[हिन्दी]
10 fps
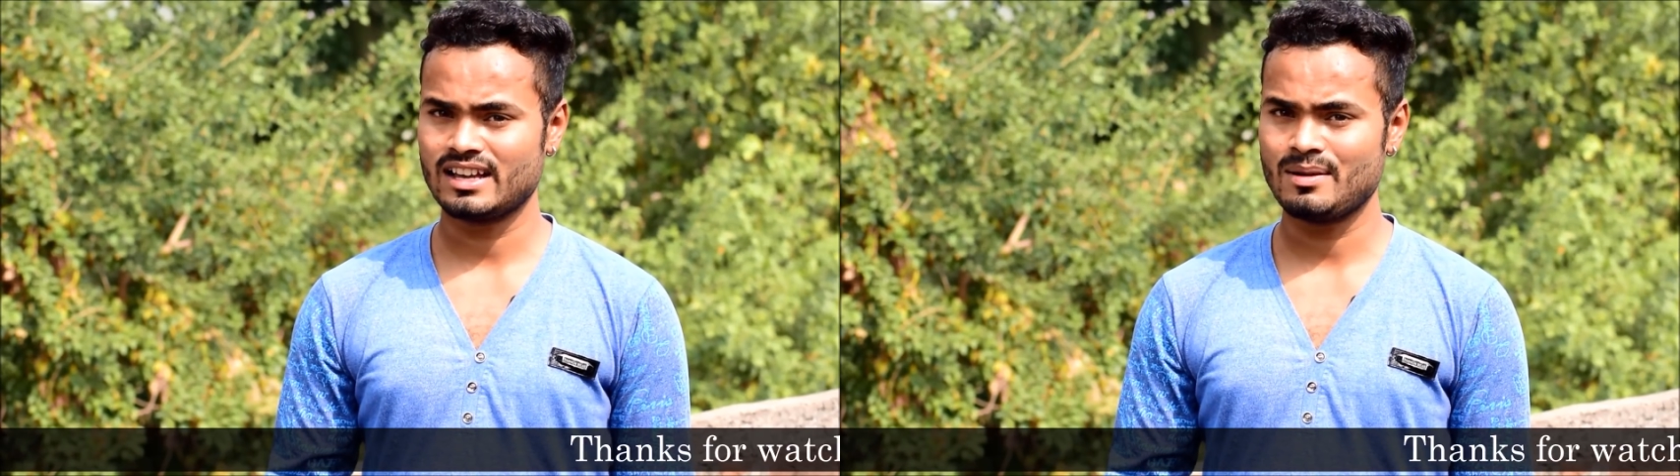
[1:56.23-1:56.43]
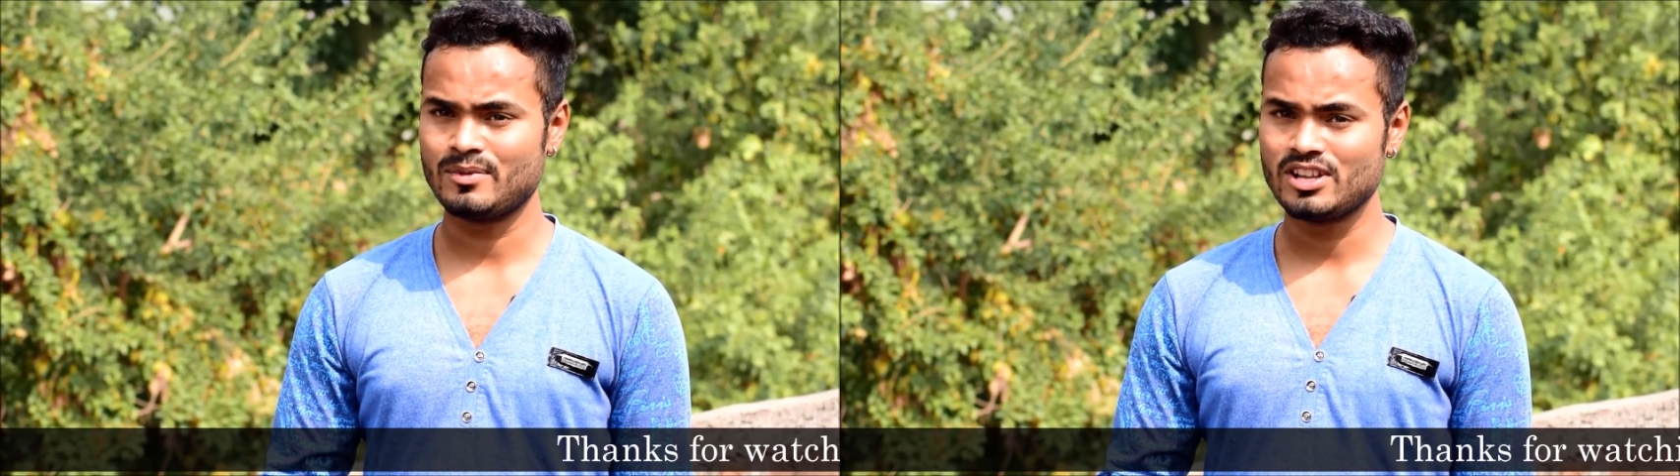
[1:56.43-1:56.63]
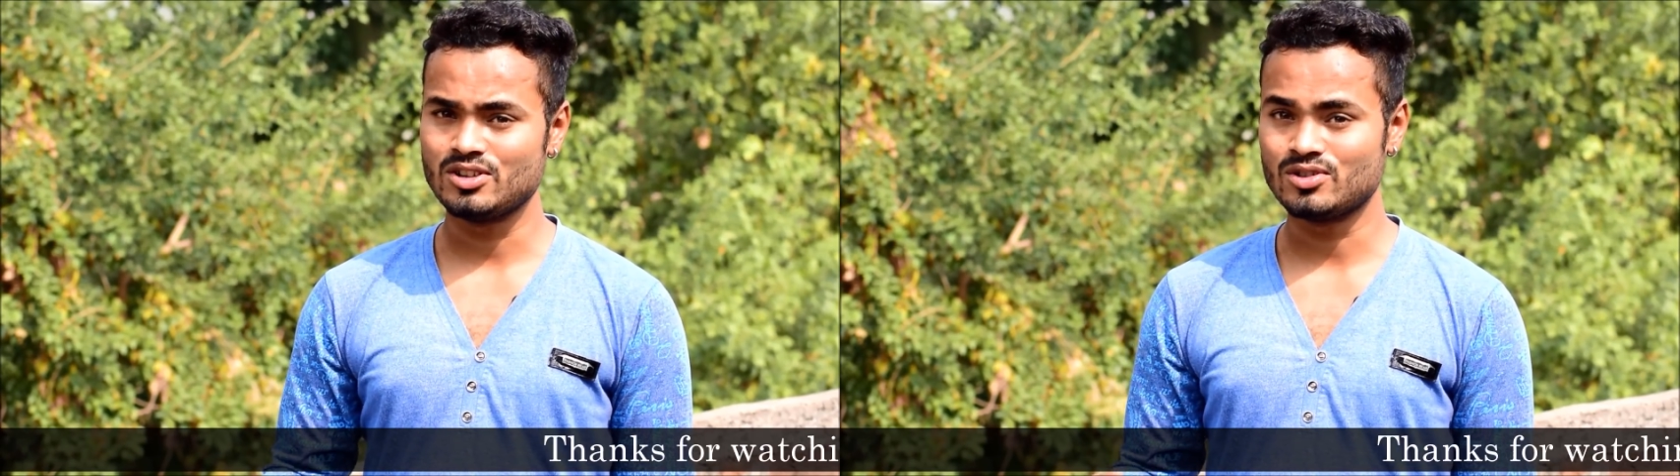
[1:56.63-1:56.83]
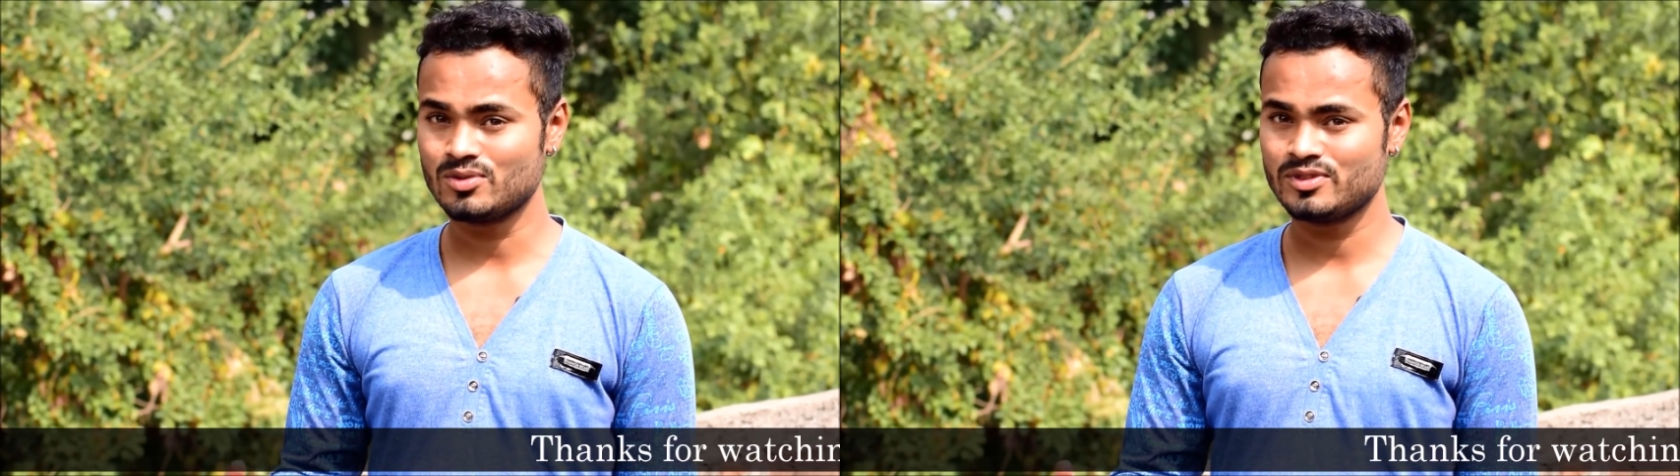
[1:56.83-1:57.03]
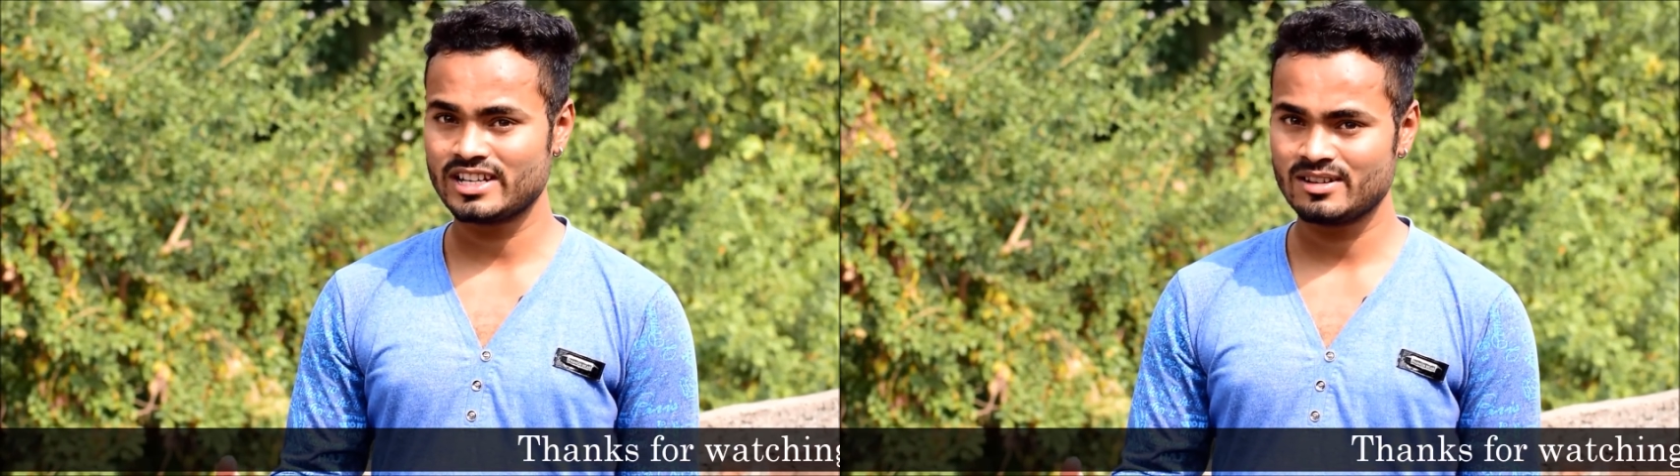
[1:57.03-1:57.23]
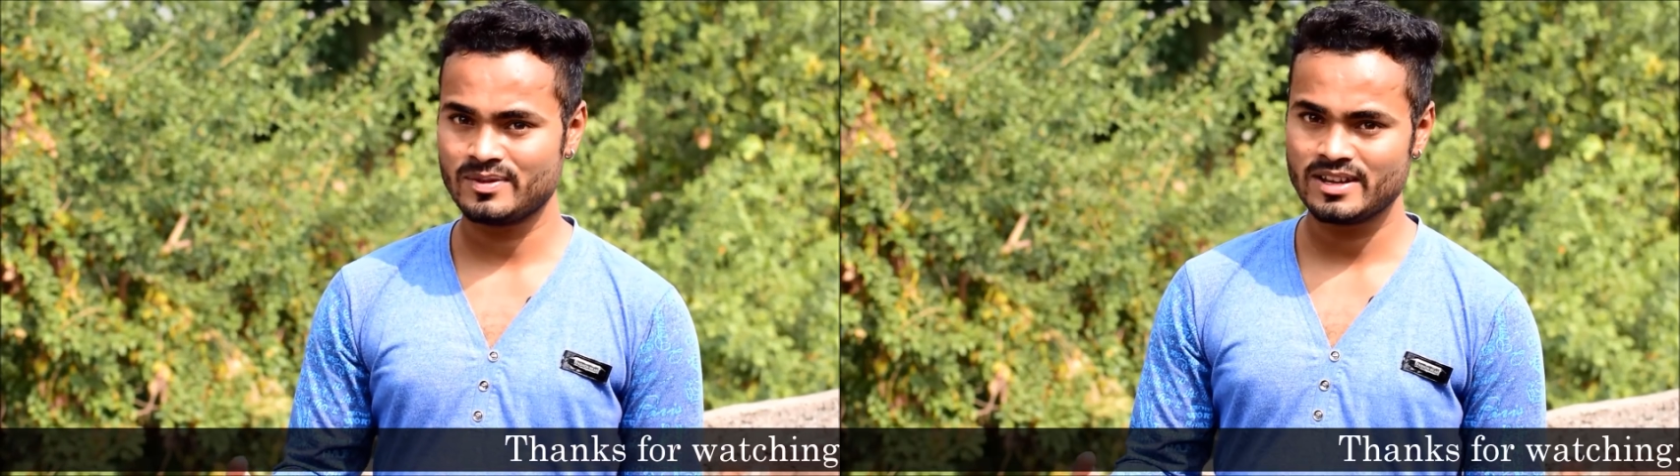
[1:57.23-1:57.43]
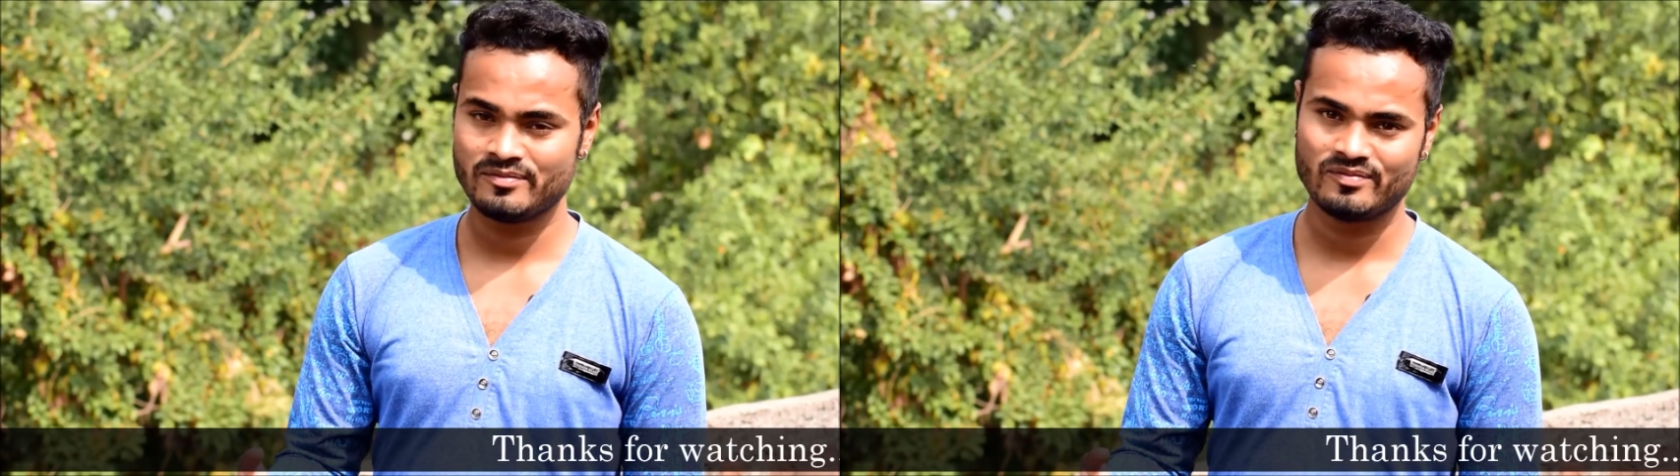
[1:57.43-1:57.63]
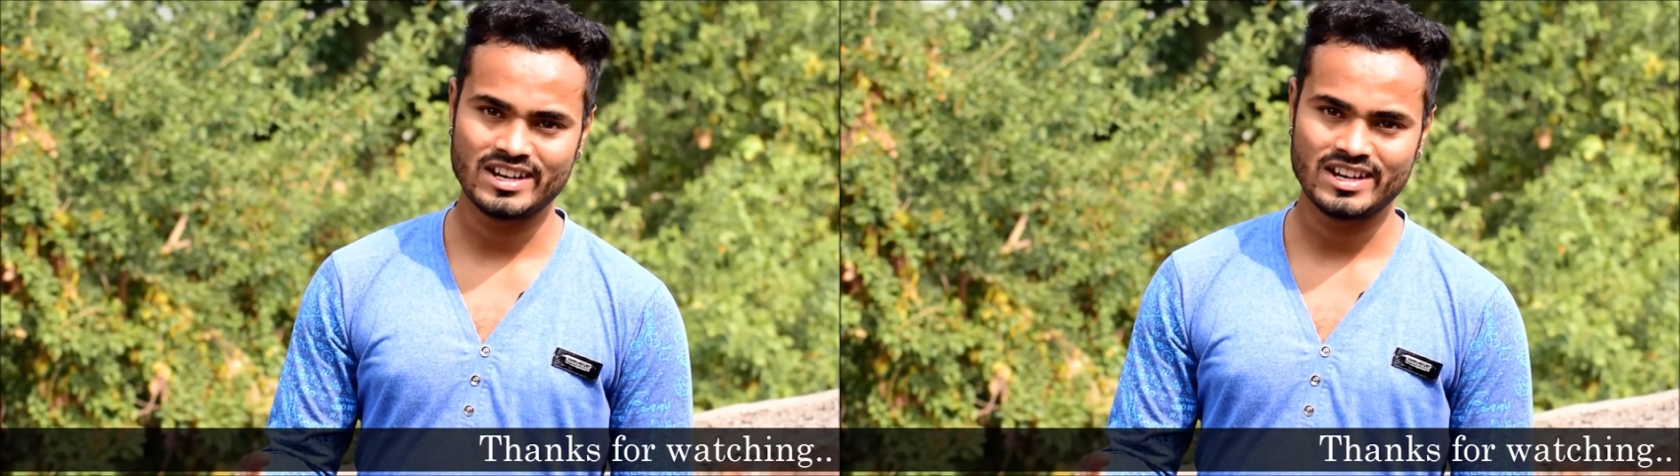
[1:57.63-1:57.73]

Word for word: अपने यूट्यूब चैनल पे